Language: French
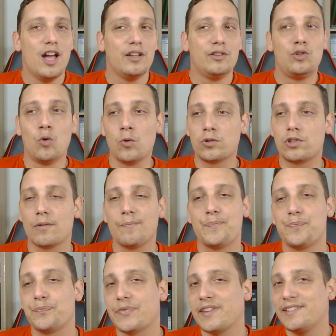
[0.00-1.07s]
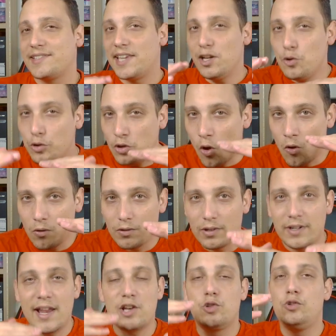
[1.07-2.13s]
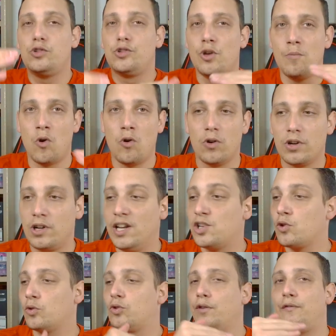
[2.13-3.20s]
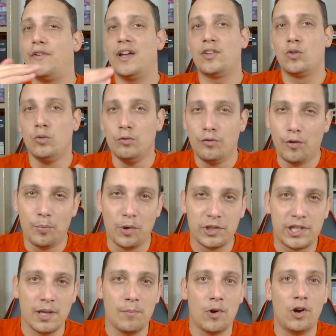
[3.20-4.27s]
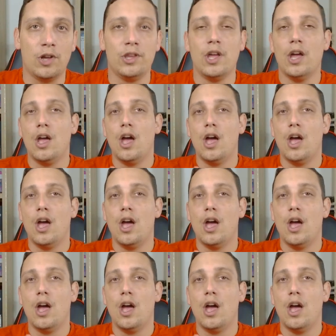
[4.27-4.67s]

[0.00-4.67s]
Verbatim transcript: Donc, c'est le temps, l'ajustement, que les gens se fassent aux nouveaux Pokémon,